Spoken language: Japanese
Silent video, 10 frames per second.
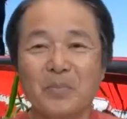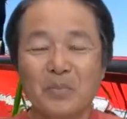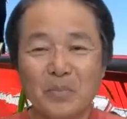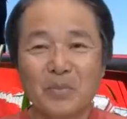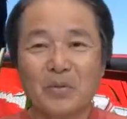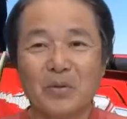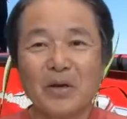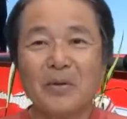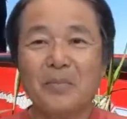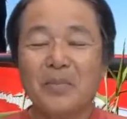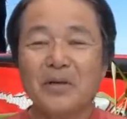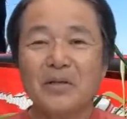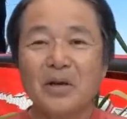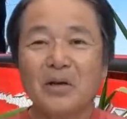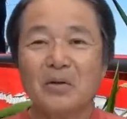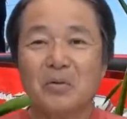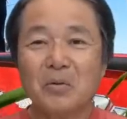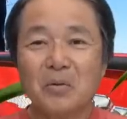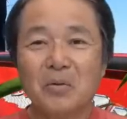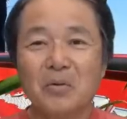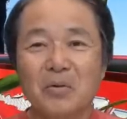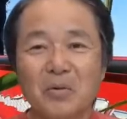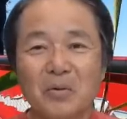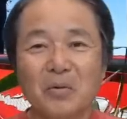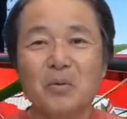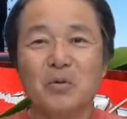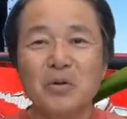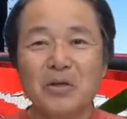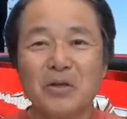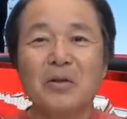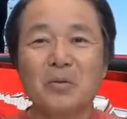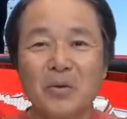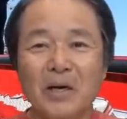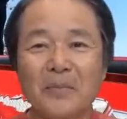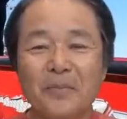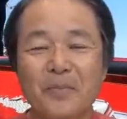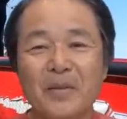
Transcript: うん、やっぱりなぁと思っていたのは、